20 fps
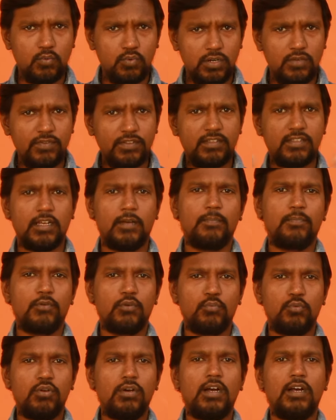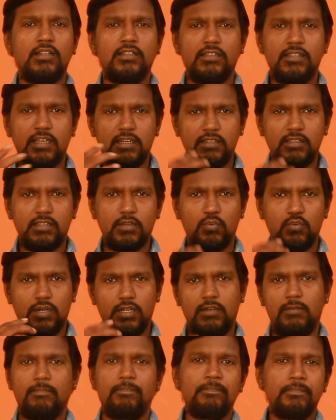உணவு சாப்பிட்றோமோ அதுதான் இந்த
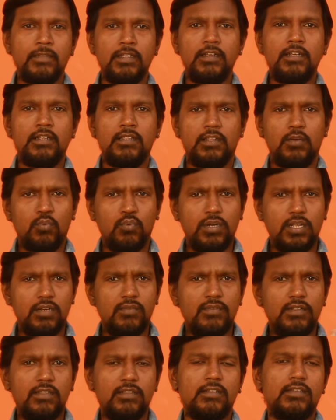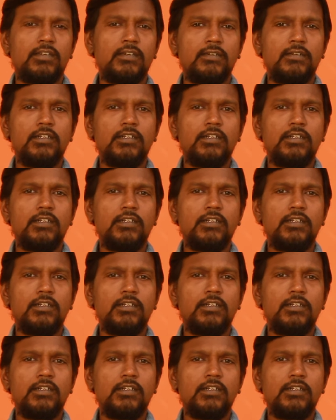உடல் இந்த உடல் வந்து